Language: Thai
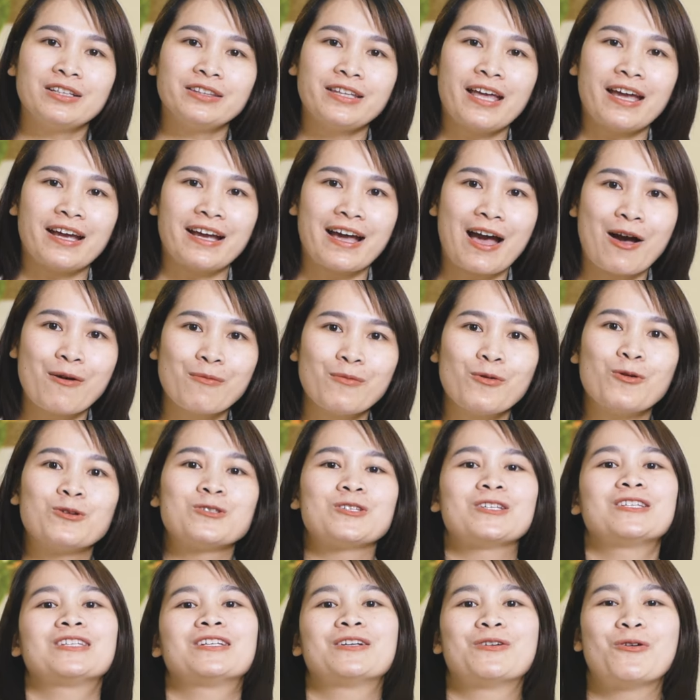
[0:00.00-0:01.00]
ตั้งแต่ 9 โมง
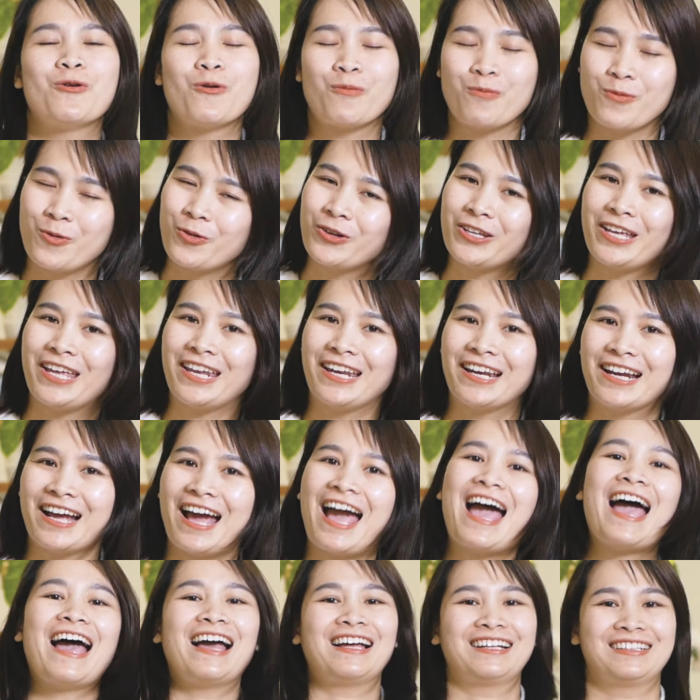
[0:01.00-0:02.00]
จนถึง 6 โมงเย็น
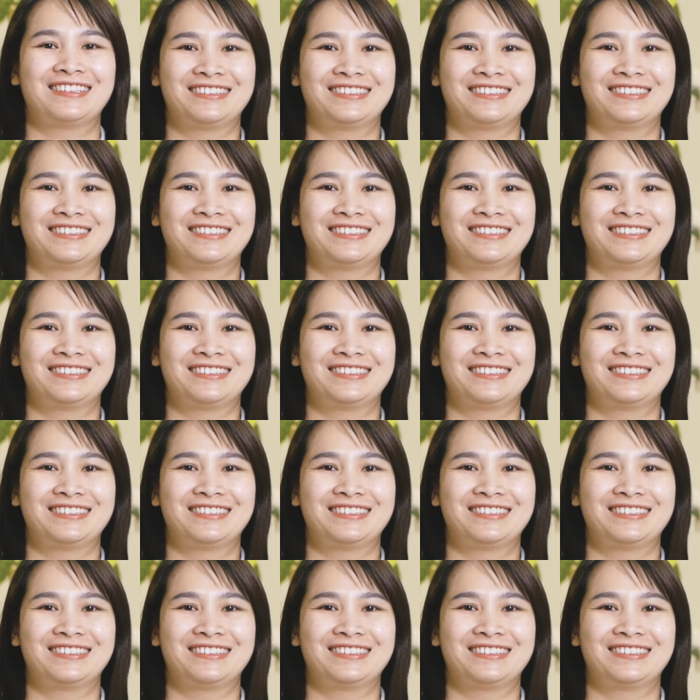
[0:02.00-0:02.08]
ค่ะ